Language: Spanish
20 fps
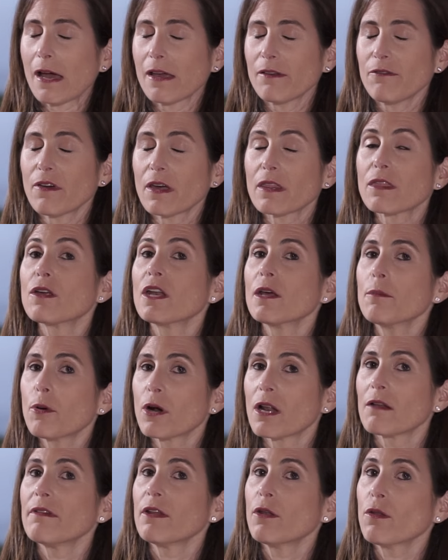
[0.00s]
infecciones
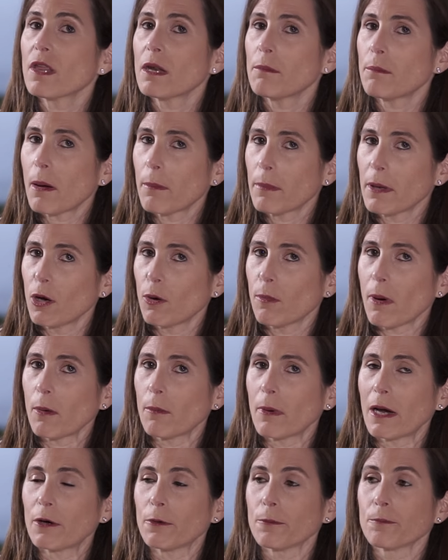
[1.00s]
por el virus del papiloma
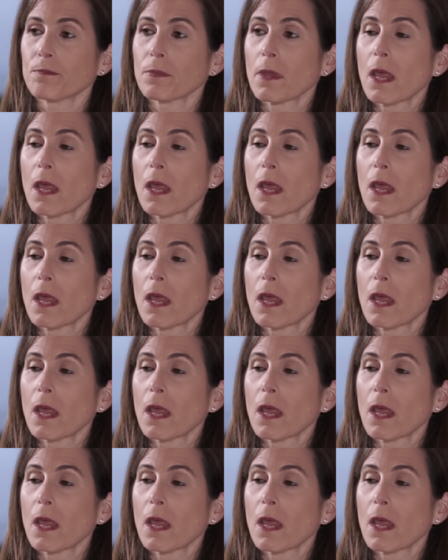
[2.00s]
humano.